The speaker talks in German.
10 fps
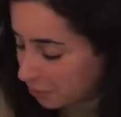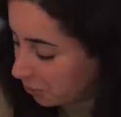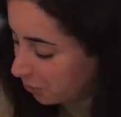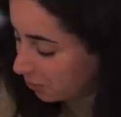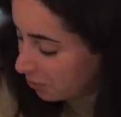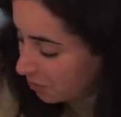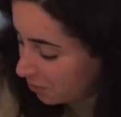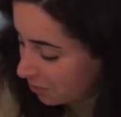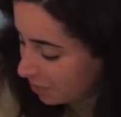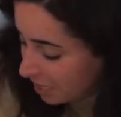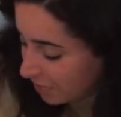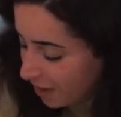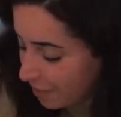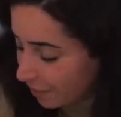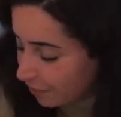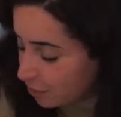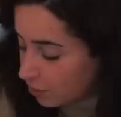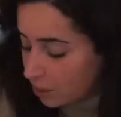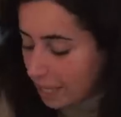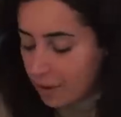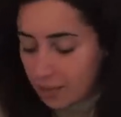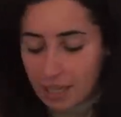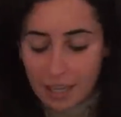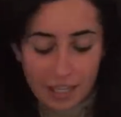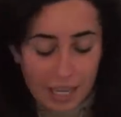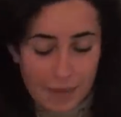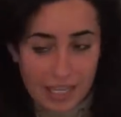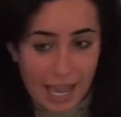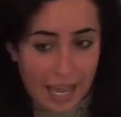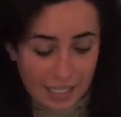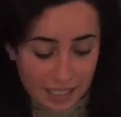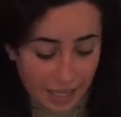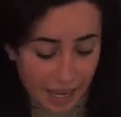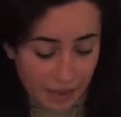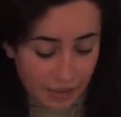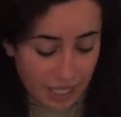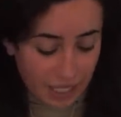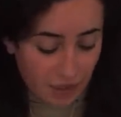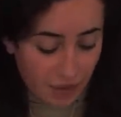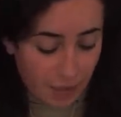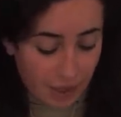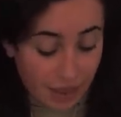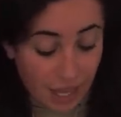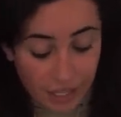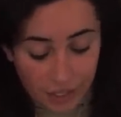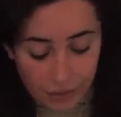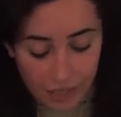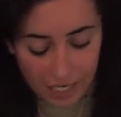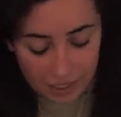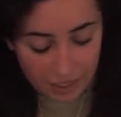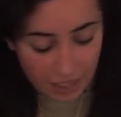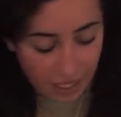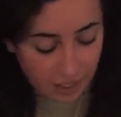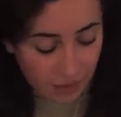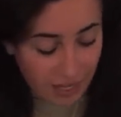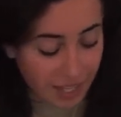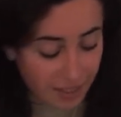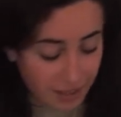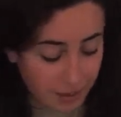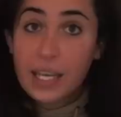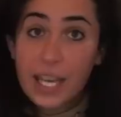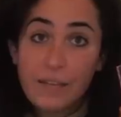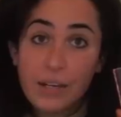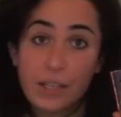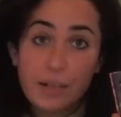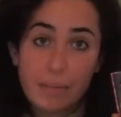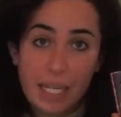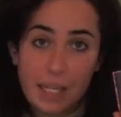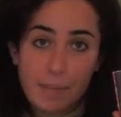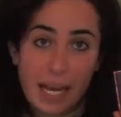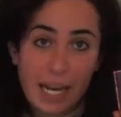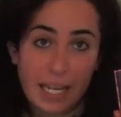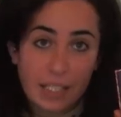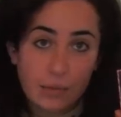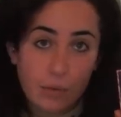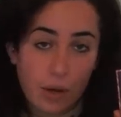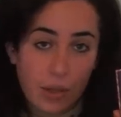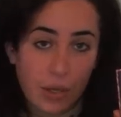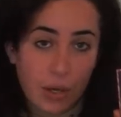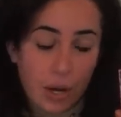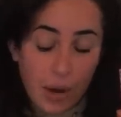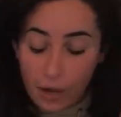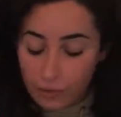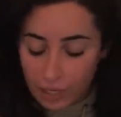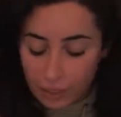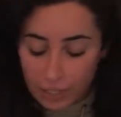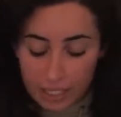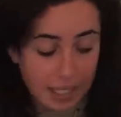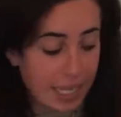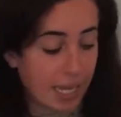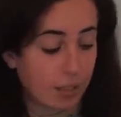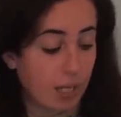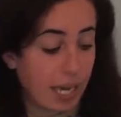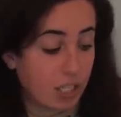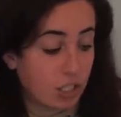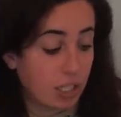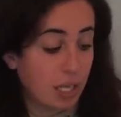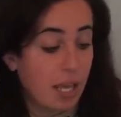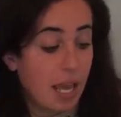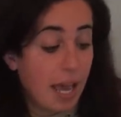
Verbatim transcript: gut. Ich war einfach so, ja, okay, ich kann mich gar nicht trennen. Und jetzt auf einmal, thank you next, thank you next. Hier haben wir noch eine Mini-Palette für On The Go, auch von der Kristen Diane Collection.